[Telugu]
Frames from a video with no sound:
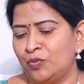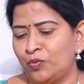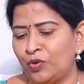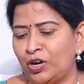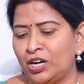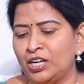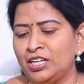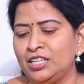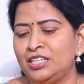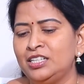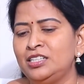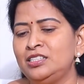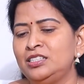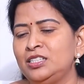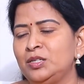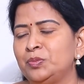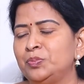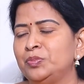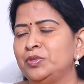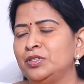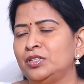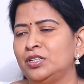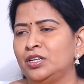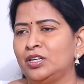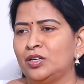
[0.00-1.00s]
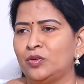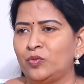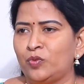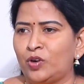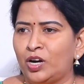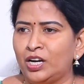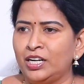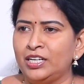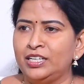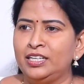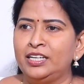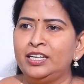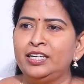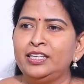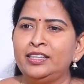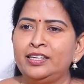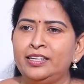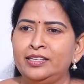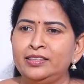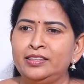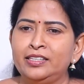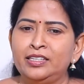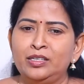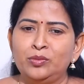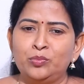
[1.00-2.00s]
వాళ్ళు ఏం చెప్తున్నారో వాళ్ళు
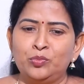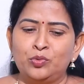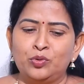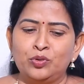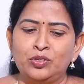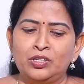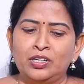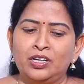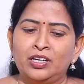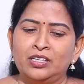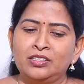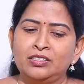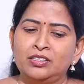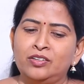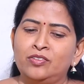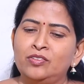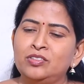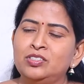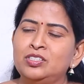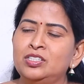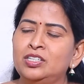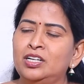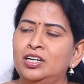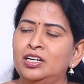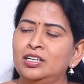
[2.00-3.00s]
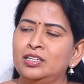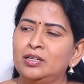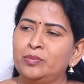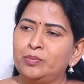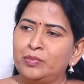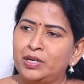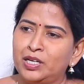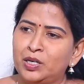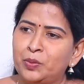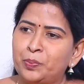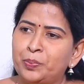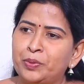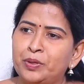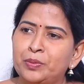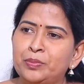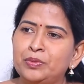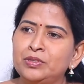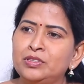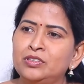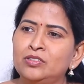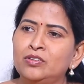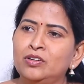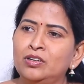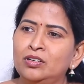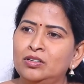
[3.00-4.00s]
ఏదైతే ఈ మూడున్నర సంవత్సరాలుగా మన
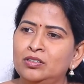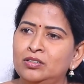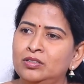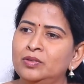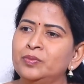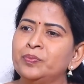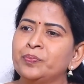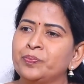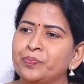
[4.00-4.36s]
ప్రభుత్వంలో